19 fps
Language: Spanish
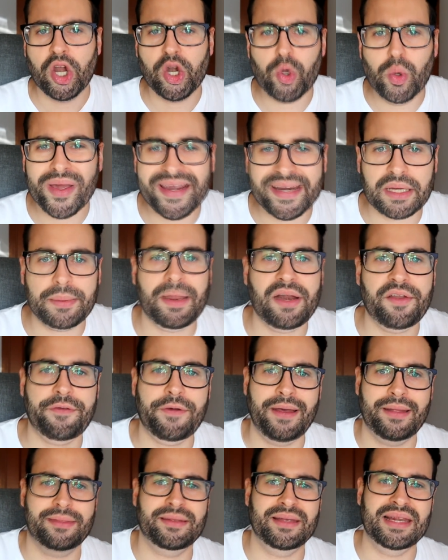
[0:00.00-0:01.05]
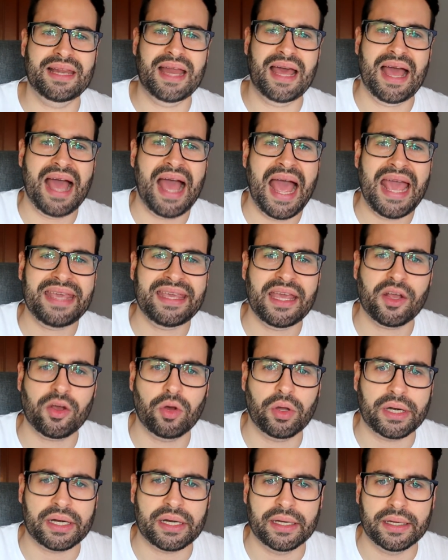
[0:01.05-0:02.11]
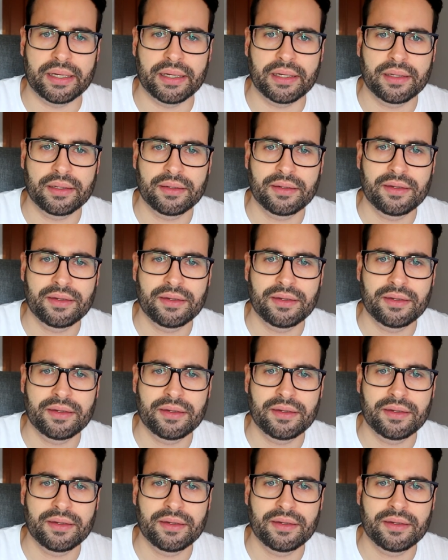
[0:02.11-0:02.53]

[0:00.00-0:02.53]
no hay rival fácil, hay que correr